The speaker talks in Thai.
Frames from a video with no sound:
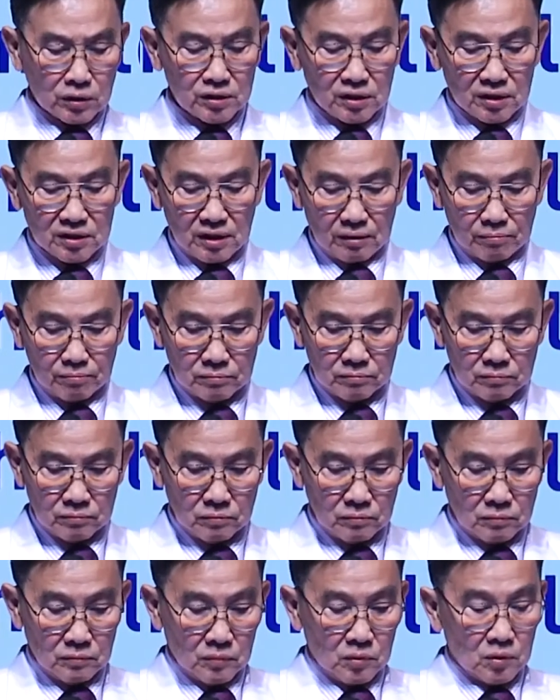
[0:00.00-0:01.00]
เดือนครับ
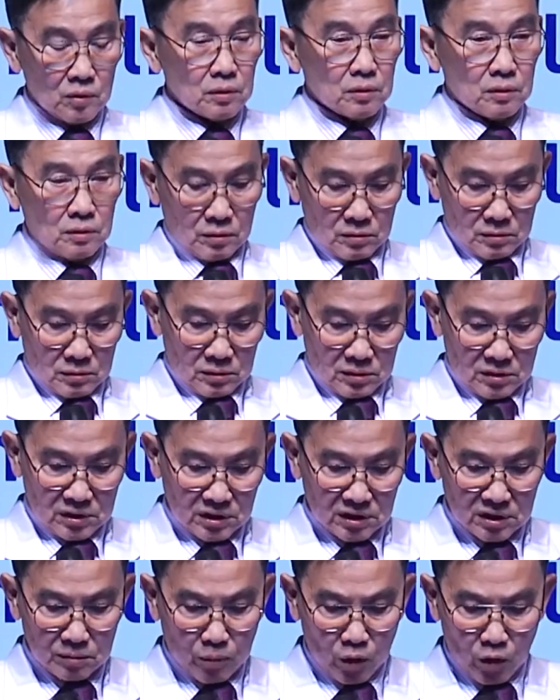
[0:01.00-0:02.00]
สิ่
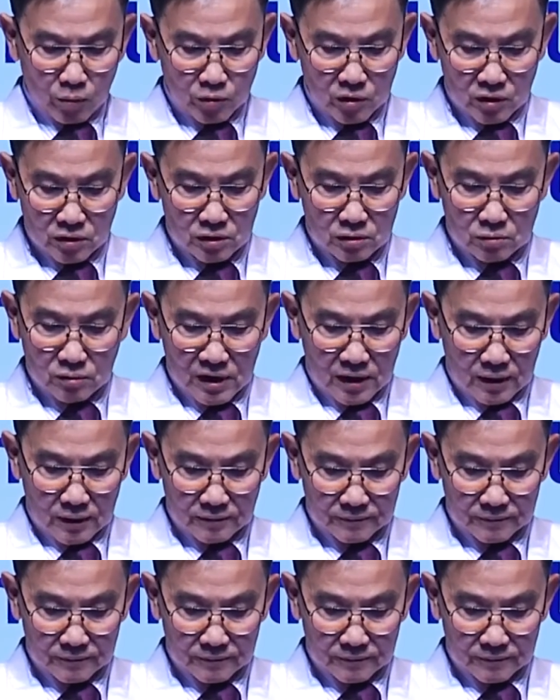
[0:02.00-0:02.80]
งที่พบก็คือว่า